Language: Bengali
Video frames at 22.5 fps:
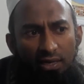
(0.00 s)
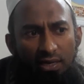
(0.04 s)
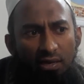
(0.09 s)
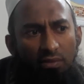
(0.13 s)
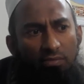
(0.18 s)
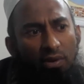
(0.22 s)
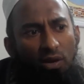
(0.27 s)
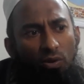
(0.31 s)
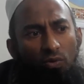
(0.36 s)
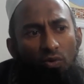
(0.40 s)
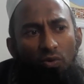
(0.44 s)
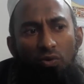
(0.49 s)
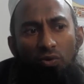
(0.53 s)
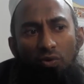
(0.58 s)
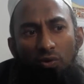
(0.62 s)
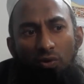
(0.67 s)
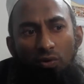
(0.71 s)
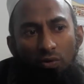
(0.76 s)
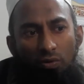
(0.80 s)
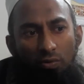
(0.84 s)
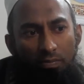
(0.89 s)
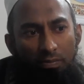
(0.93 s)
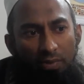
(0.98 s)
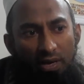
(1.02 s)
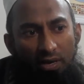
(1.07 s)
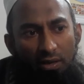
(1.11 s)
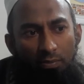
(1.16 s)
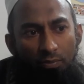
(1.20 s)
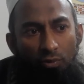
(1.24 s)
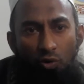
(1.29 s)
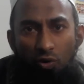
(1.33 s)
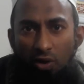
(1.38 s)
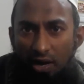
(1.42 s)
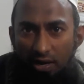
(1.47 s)
কিংবা কোনো মানে
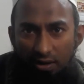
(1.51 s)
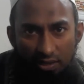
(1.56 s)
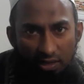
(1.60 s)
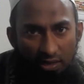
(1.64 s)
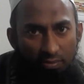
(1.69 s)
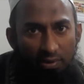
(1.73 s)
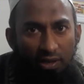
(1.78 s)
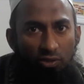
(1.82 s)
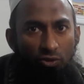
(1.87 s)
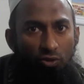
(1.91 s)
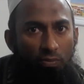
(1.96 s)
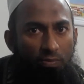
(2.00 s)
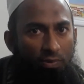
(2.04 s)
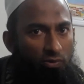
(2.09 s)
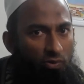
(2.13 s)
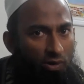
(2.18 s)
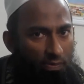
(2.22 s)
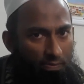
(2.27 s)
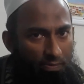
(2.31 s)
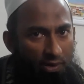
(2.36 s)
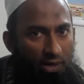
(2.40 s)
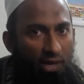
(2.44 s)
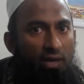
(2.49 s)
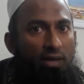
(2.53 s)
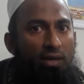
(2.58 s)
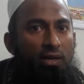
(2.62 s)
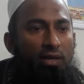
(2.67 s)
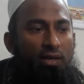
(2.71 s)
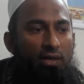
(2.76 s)
ব্রোকারদের মাধ্যমেও আমরা